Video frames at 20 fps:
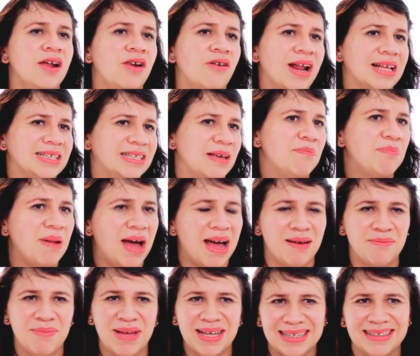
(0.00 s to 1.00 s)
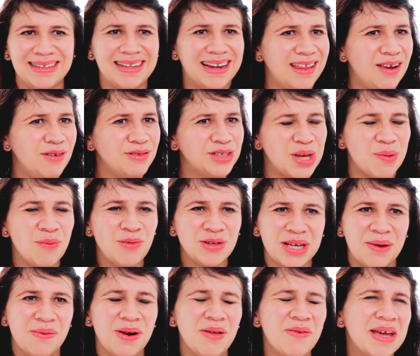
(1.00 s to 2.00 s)
lorazepam, etcétera, de los que
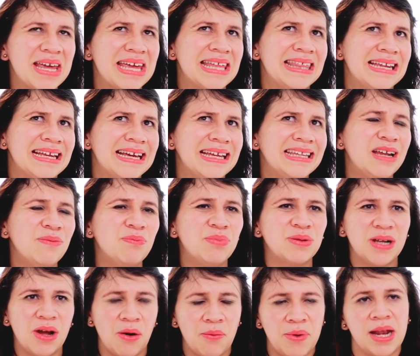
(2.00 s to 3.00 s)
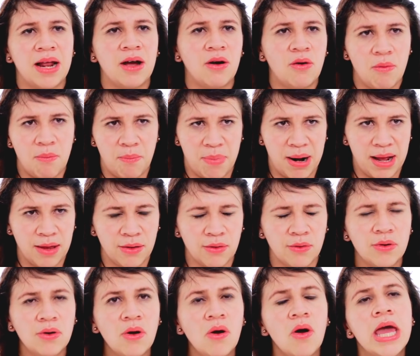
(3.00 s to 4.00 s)
hemos hablado aquí en el canal, pues la hubieran
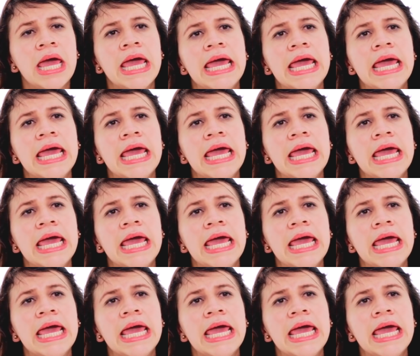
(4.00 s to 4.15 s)
comparado, ¿no?